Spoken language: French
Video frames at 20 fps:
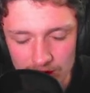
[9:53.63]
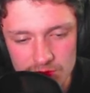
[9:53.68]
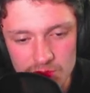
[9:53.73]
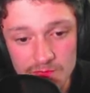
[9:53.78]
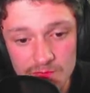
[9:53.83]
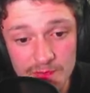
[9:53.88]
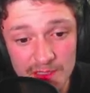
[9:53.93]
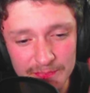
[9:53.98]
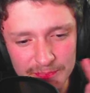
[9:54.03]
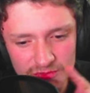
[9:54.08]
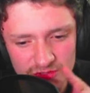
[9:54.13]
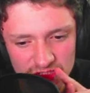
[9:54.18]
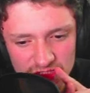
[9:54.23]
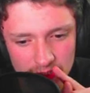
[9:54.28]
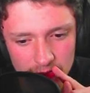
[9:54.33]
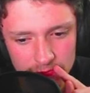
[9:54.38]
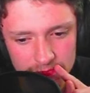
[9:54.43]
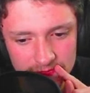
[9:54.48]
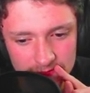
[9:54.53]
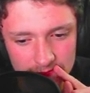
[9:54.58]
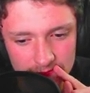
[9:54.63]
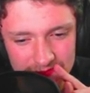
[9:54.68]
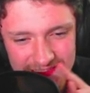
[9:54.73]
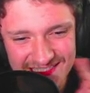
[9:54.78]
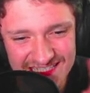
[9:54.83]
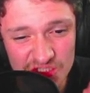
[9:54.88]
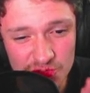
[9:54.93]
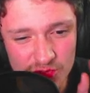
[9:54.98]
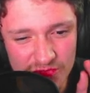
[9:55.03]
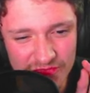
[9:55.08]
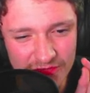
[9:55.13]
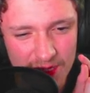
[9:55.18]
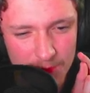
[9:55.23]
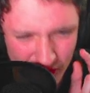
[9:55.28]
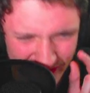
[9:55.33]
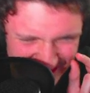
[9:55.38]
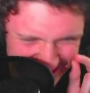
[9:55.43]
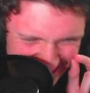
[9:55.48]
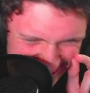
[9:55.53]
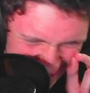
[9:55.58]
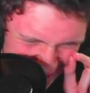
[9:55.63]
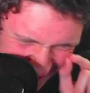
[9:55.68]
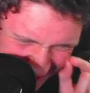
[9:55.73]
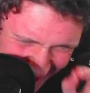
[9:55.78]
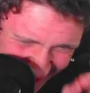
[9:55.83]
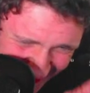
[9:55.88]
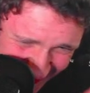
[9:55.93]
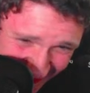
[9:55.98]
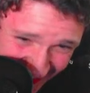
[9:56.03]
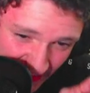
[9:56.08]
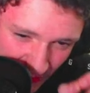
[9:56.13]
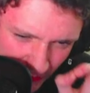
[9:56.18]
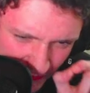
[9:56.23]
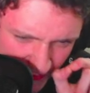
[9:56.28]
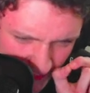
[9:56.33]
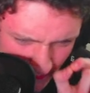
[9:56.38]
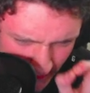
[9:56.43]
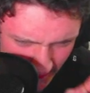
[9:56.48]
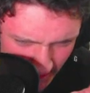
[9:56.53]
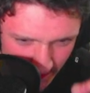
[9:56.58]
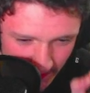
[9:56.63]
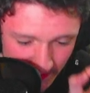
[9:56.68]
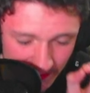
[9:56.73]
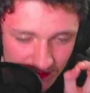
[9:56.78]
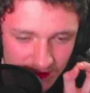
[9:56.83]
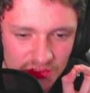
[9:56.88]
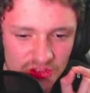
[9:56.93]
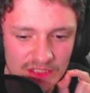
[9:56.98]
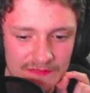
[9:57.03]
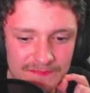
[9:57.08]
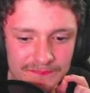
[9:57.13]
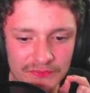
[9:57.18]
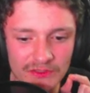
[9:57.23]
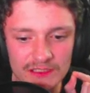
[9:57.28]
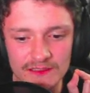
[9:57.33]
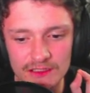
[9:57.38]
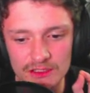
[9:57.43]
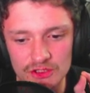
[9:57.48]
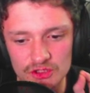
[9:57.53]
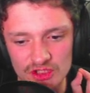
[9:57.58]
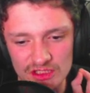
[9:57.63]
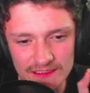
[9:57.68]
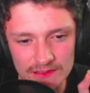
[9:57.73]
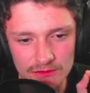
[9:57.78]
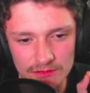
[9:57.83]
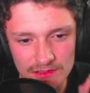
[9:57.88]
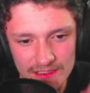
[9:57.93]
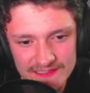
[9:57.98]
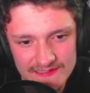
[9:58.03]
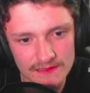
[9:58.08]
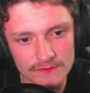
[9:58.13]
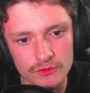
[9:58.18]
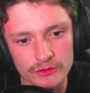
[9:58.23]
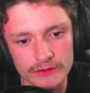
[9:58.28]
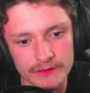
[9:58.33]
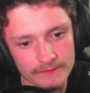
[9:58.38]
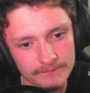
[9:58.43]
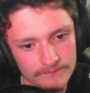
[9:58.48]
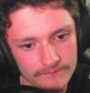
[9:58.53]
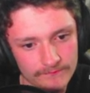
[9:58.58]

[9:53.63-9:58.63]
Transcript: Super Punch-Out, si je suis vraiment très concentré et que j'ai pas une RNG dégueulasse, il y a moyen.